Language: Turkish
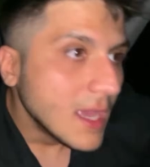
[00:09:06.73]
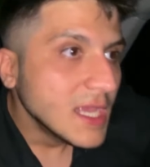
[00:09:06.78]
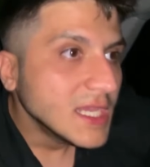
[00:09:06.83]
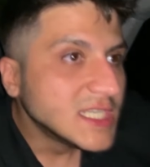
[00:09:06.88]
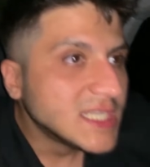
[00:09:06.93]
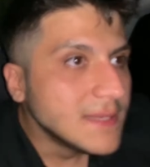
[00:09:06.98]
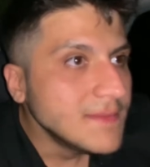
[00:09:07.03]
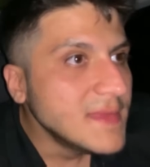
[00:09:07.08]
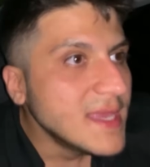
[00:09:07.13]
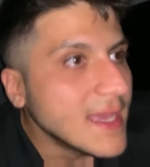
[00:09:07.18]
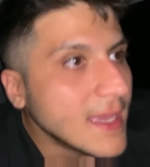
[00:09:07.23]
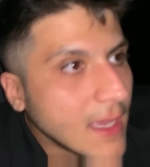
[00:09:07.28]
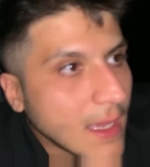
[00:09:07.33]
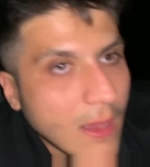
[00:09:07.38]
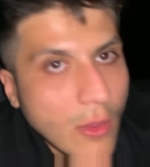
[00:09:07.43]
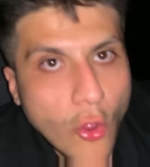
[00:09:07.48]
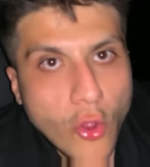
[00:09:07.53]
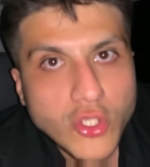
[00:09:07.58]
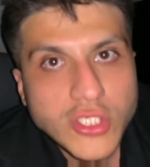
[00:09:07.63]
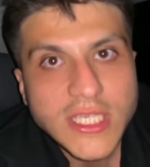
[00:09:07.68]
şimdi
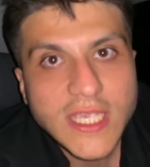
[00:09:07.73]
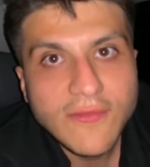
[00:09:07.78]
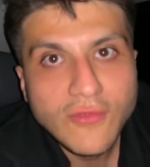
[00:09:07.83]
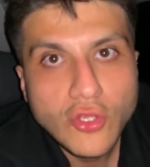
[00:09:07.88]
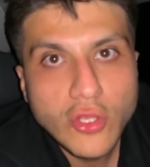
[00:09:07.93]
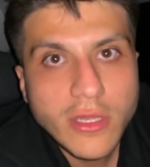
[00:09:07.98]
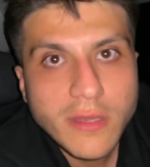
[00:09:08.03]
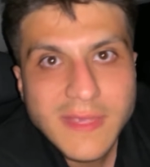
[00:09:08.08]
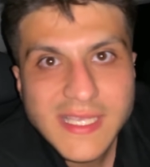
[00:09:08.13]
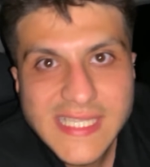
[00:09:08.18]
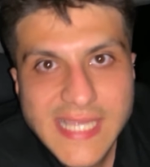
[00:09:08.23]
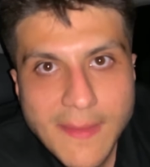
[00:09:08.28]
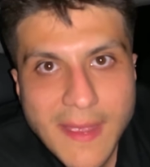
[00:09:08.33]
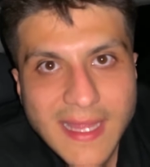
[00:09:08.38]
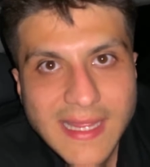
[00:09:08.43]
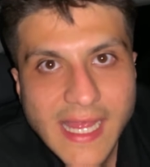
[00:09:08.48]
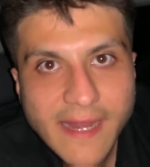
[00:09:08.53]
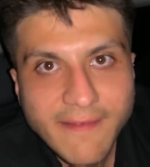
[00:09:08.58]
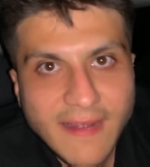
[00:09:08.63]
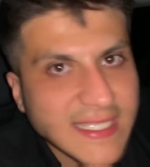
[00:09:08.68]
önceki videolarımı
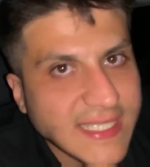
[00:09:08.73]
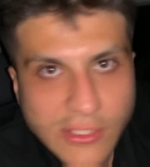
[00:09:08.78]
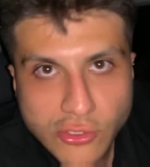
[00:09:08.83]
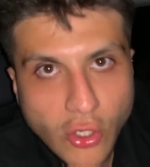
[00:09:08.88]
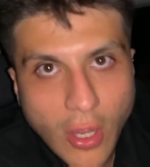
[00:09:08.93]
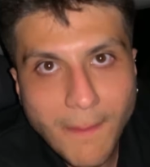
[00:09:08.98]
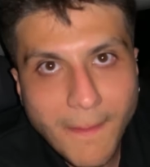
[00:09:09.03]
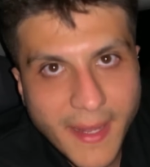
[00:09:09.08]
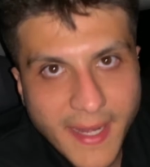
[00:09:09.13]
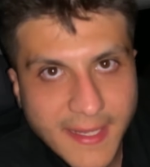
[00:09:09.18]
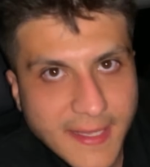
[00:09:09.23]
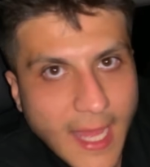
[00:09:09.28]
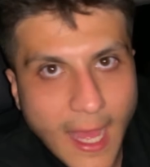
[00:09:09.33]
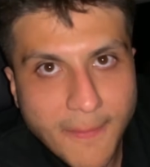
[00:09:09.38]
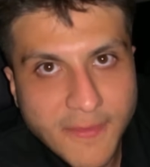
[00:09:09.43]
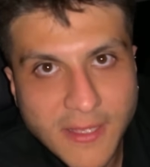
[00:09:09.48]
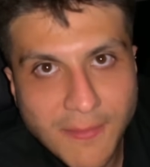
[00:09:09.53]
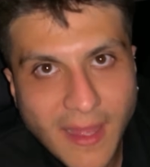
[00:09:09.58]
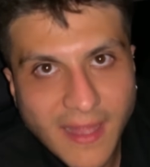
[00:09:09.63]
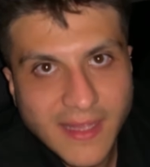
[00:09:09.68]
izlemeyenler varsa şu an bana ne
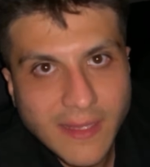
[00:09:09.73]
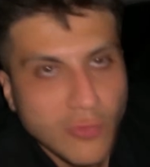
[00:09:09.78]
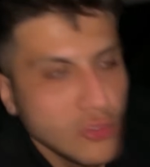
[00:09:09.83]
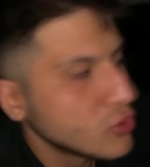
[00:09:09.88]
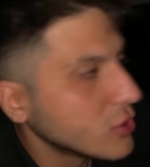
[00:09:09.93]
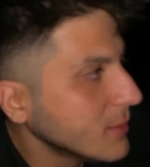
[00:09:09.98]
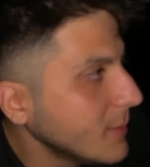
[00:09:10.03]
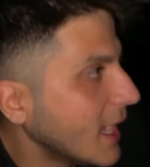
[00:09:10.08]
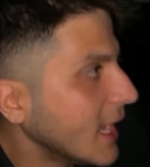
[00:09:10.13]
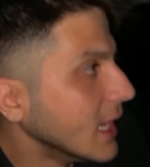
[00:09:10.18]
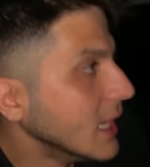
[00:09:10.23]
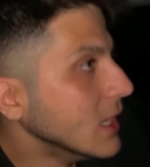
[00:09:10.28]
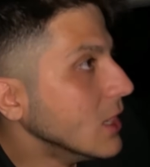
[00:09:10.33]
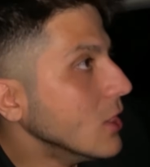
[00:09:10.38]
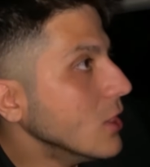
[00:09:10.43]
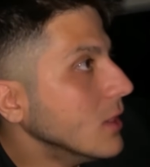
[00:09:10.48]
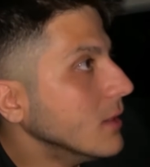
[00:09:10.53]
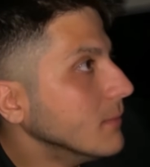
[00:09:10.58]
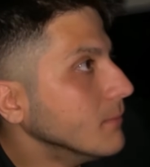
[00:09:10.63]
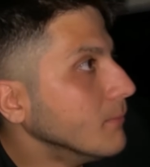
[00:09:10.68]
yaptığımı anlamıyordur ama
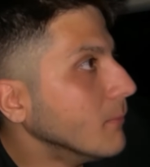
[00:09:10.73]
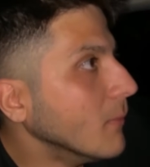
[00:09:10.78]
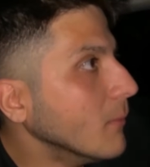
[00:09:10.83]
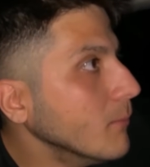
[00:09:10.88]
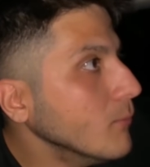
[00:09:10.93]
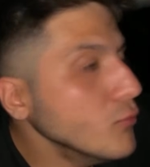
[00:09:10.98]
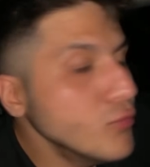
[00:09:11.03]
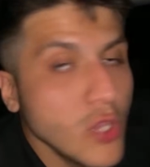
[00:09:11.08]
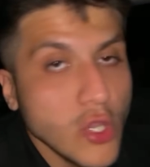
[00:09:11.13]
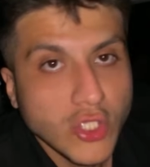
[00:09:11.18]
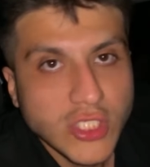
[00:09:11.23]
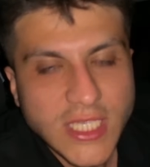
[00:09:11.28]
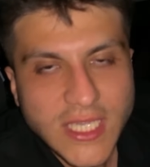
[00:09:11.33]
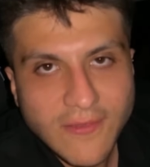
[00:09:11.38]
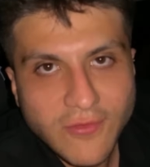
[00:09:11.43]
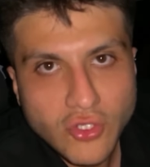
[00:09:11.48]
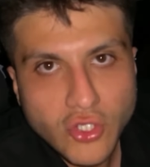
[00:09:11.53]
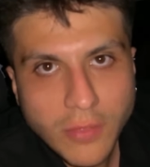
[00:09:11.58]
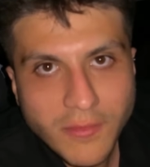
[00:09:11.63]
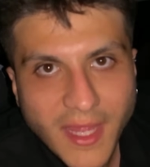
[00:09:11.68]
bir önceki
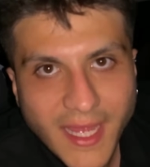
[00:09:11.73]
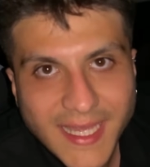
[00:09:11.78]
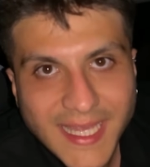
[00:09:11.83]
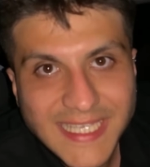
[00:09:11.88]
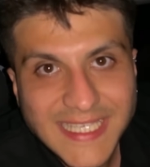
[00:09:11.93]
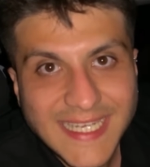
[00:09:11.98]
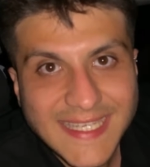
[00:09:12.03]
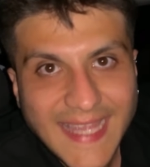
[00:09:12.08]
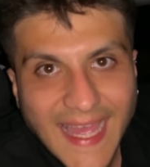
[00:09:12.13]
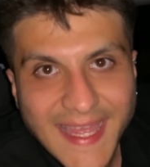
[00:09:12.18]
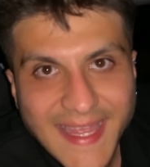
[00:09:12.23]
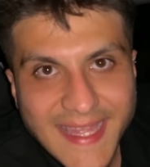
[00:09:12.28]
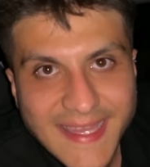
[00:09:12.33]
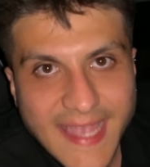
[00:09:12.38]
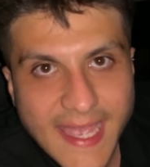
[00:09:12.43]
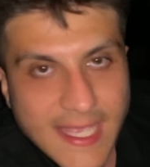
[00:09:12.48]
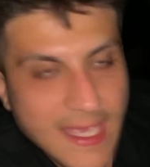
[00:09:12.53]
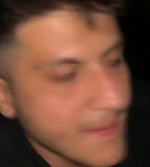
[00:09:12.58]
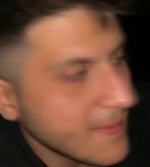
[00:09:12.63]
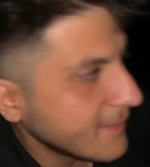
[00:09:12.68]
videomda arkadaşlar tenge
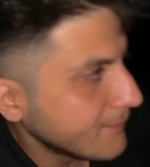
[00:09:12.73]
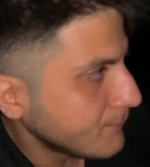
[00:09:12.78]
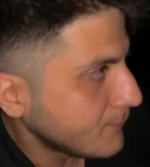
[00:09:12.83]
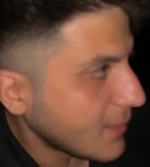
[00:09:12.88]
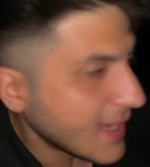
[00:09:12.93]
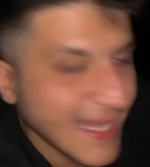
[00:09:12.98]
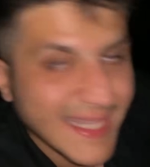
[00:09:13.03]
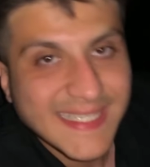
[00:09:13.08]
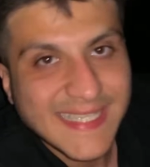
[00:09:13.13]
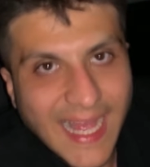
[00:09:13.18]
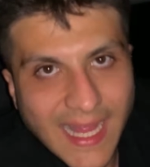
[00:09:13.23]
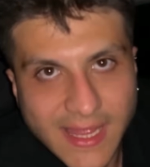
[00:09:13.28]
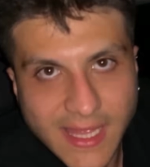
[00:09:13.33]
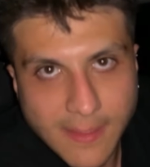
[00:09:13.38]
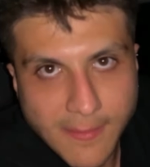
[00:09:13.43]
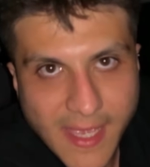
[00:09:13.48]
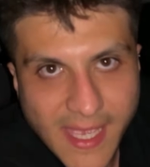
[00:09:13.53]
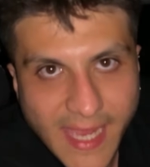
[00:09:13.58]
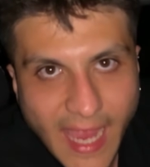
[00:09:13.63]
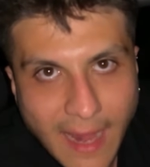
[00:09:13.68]
tenge bana
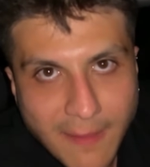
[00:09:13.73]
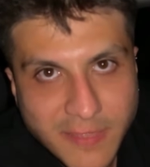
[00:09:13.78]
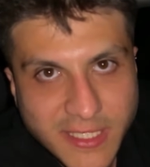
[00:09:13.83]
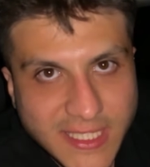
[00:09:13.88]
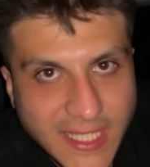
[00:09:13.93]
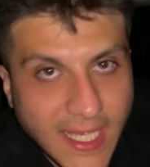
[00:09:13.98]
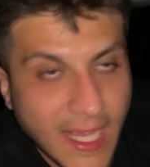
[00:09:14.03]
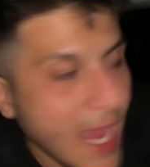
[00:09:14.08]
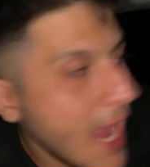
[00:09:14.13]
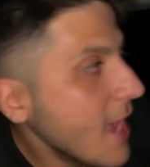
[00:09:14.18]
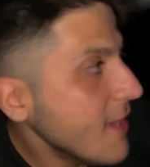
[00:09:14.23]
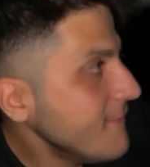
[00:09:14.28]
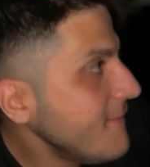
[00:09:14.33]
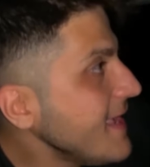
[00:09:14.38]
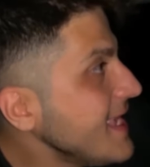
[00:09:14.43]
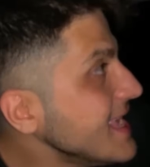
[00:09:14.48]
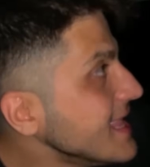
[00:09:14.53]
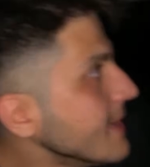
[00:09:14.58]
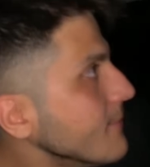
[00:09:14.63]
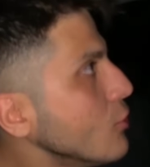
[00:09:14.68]
saldırmaya gelmişti. Ve
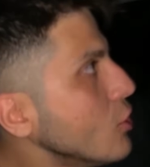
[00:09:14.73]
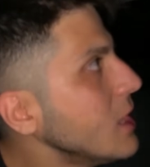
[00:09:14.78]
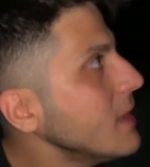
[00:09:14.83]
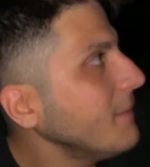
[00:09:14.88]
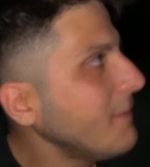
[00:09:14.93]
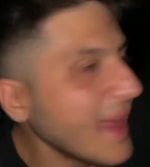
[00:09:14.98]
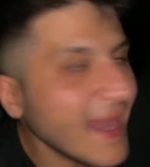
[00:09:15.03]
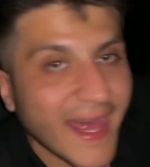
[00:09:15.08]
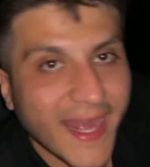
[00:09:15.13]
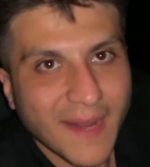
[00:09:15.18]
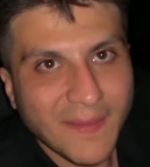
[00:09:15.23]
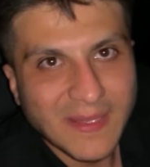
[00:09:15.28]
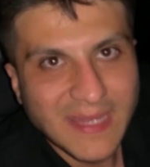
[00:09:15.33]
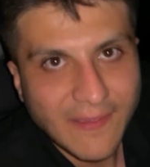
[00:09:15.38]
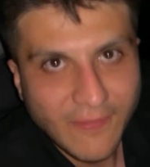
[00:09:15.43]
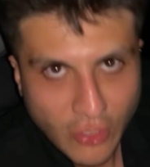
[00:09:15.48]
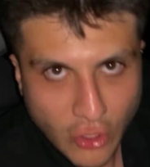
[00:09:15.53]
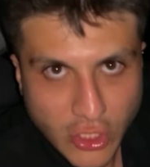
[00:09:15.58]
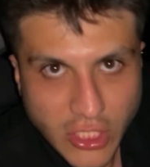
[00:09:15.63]
yine böyle ben arabada video